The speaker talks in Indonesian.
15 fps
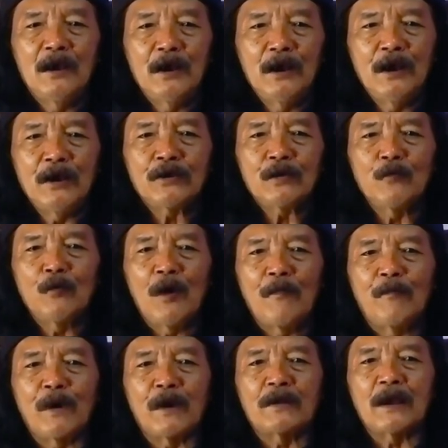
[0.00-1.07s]
Ini
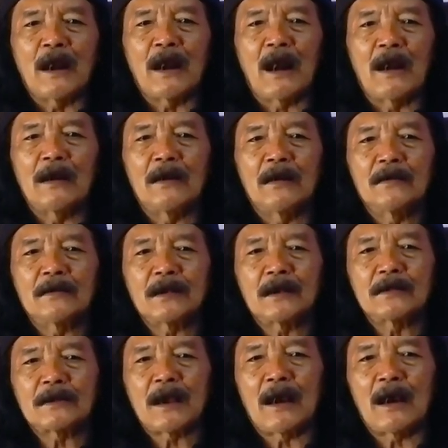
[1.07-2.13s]
semua berjalan
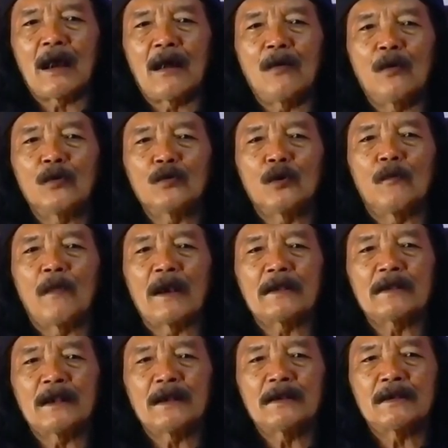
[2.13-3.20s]
secara
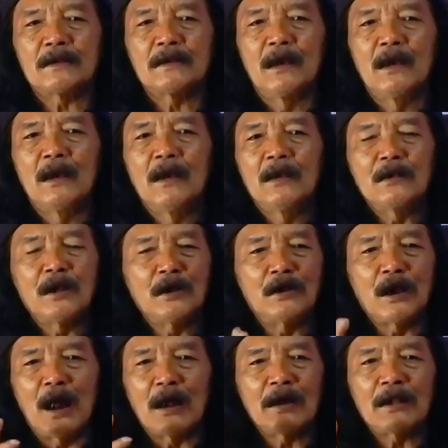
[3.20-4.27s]
otomatis,
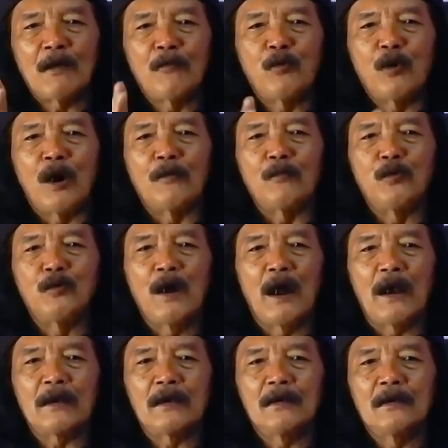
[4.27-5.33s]
tidak kita
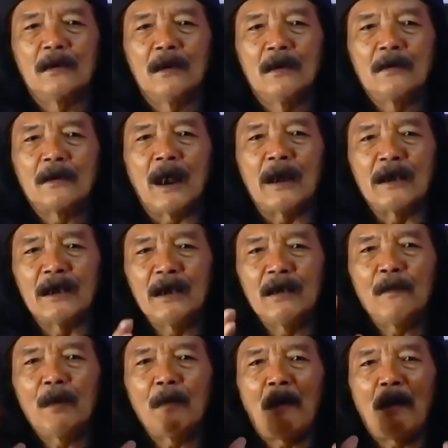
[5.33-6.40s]
buat-buat. Dan
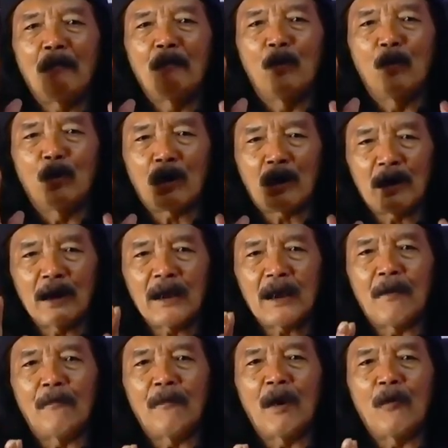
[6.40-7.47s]
ini memang
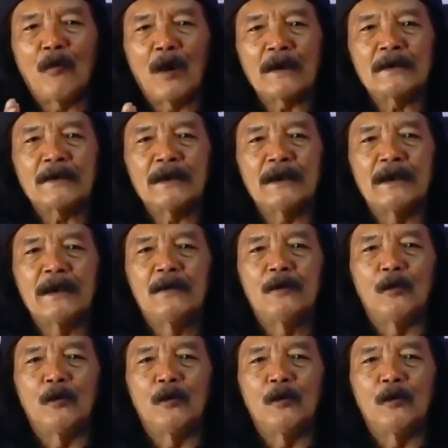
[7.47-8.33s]
murni kemauan si